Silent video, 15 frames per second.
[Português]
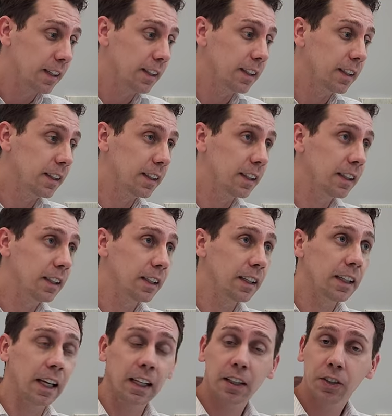
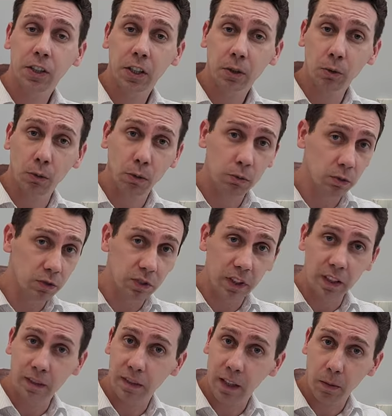e ela chegou com os
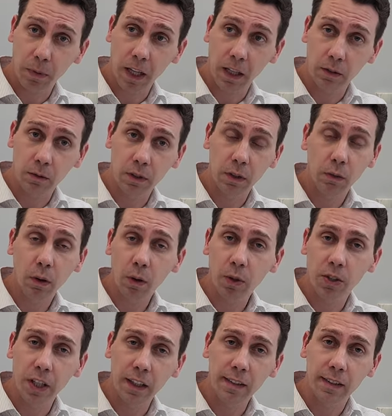dentes quebrados. Então a
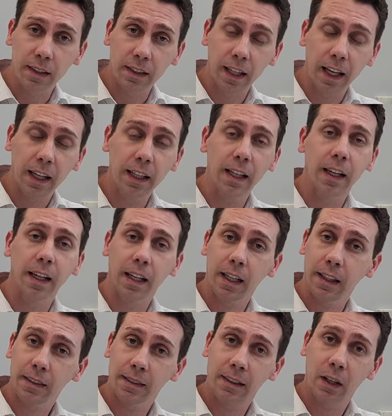urgência dela era
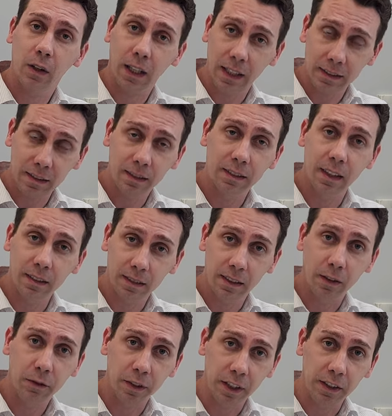restaurar esses dentes da
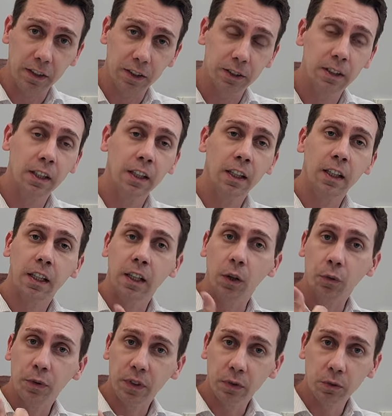frente. Eu
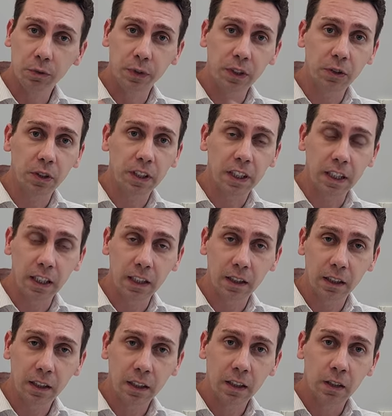fiz um vídeo aqui
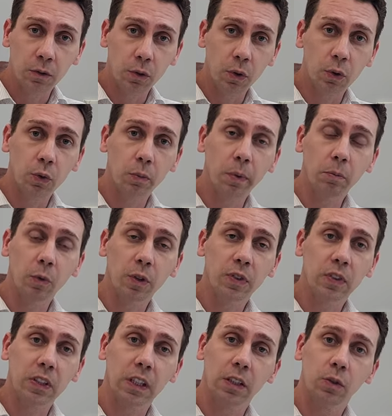no YouTube
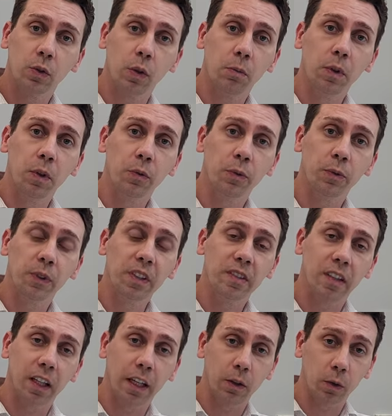mostrando como eu fiz
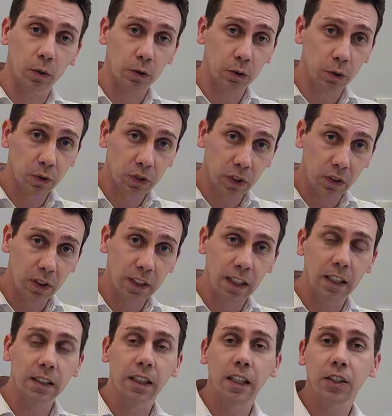a reconstrução
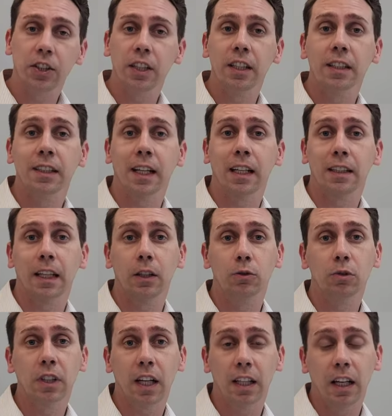daquele dente tratado do
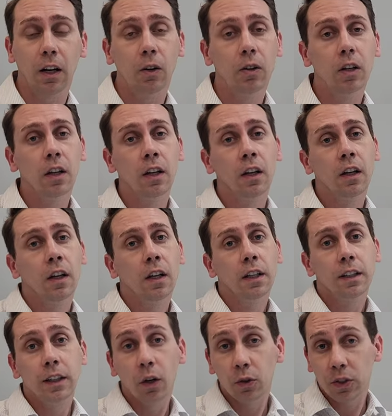canal.
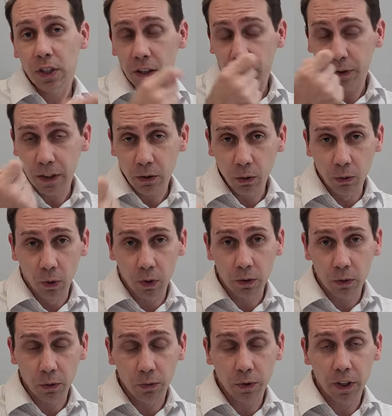E eu tinha feito um
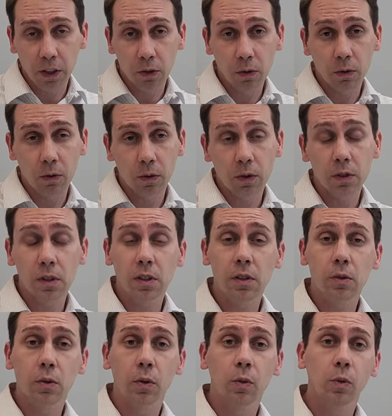outro vídeo e
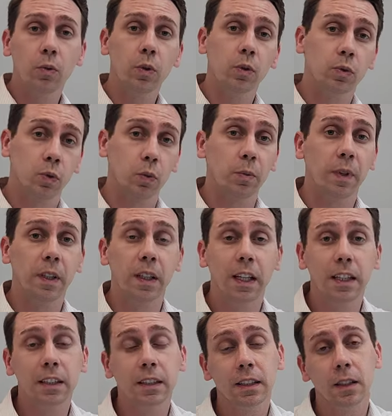o YouTube
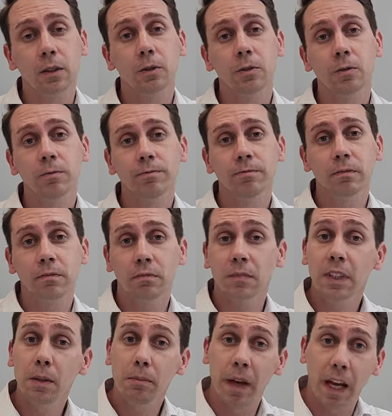ele não
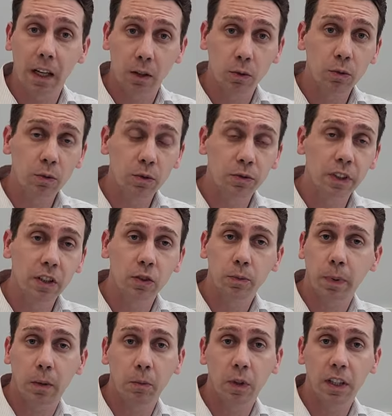libera alguns vídeos
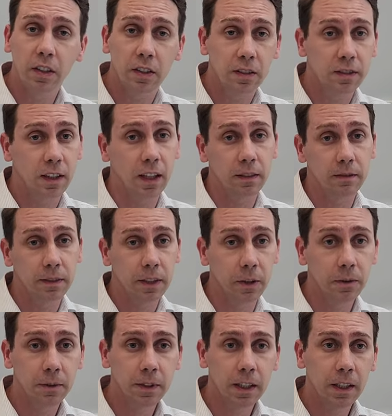para monetizar.
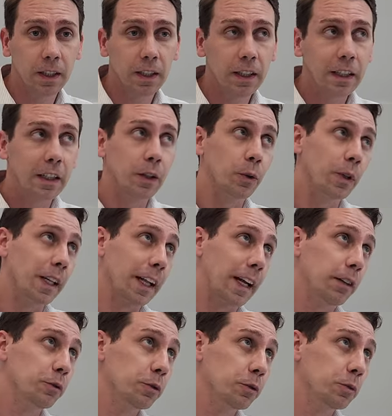Então eu
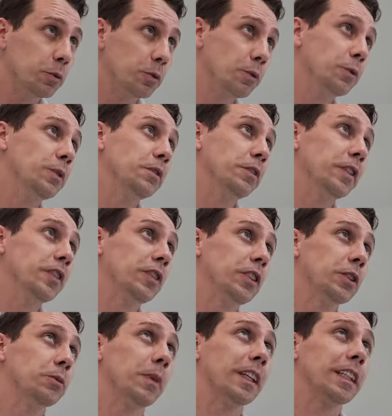gravo tudo, investi
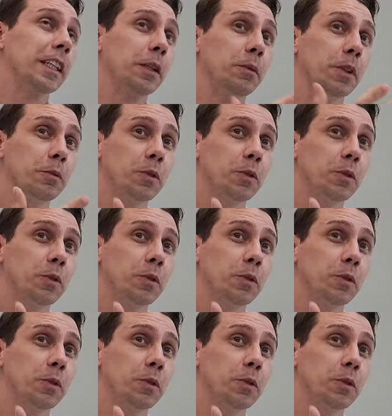numa câmera